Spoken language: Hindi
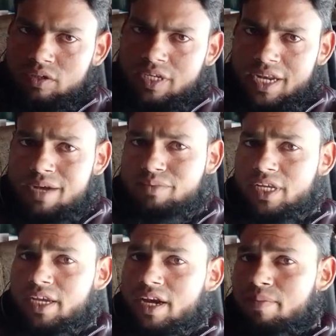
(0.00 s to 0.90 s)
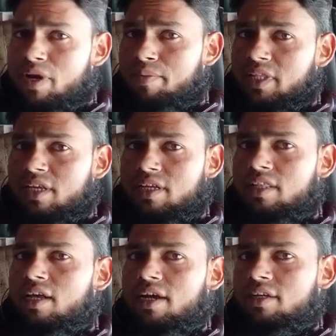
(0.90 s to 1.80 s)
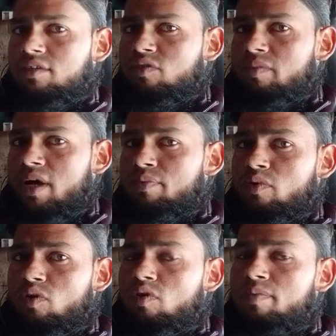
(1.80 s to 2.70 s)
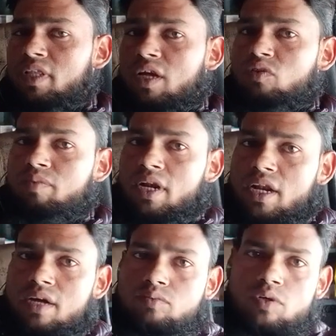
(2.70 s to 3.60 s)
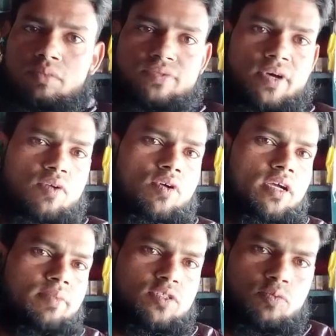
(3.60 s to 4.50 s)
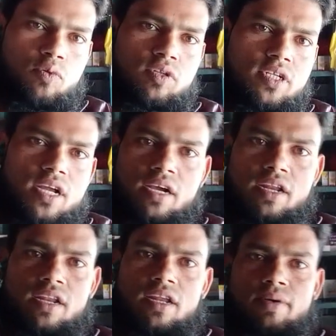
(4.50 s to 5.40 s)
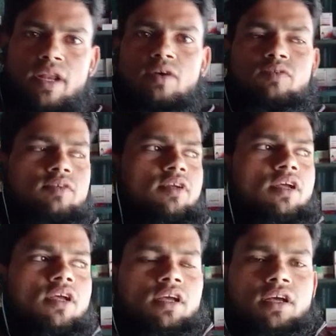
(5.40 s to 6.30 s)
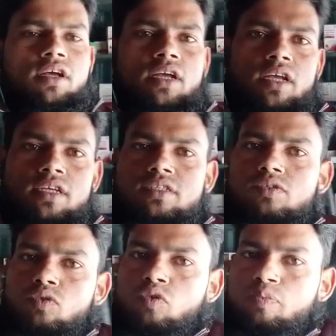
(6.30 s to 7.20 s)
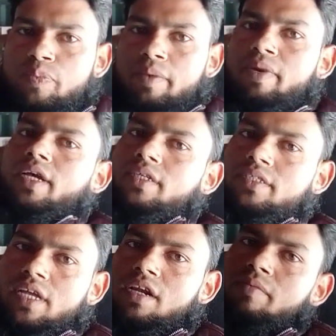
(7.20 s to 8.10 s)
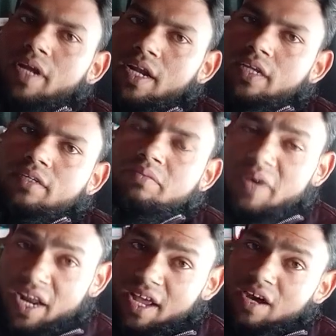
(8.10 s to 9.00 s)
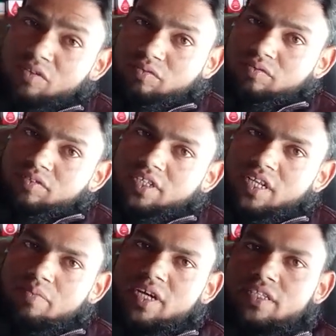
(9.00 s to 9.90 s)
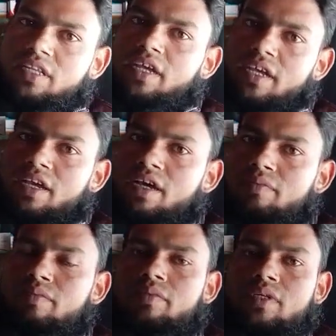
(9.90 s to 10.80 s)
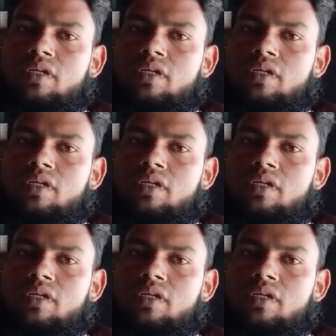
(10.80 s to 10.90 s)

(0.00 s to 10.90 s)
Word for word: से नाम से ही काम का पता चलता है तो मैं आप लोगों को बता दूं मेरा नाम मोहम्मद फारूक है मैं सुपौल ज़िला का रहने वाला हूं इस यूट्यूब पे मैं एक चैनल बनाने बनाया हूं जिसका मकसद है कि हम